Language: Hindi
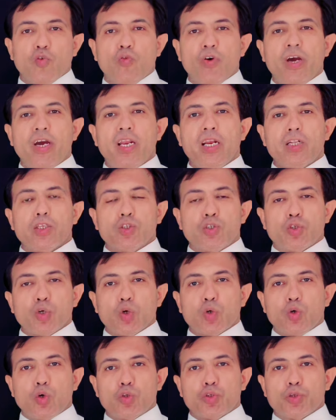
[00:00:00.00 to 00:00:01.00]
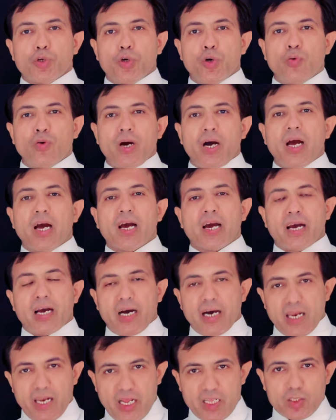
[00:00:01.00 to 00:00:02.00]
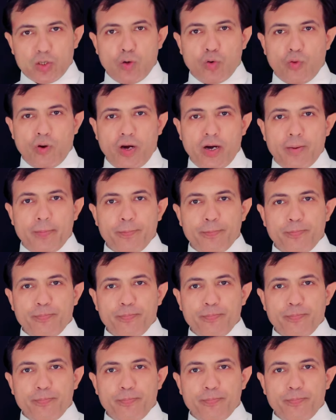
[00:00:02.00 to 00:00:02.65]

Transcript: वेल well, जो कुछ हुआ गलत हुआ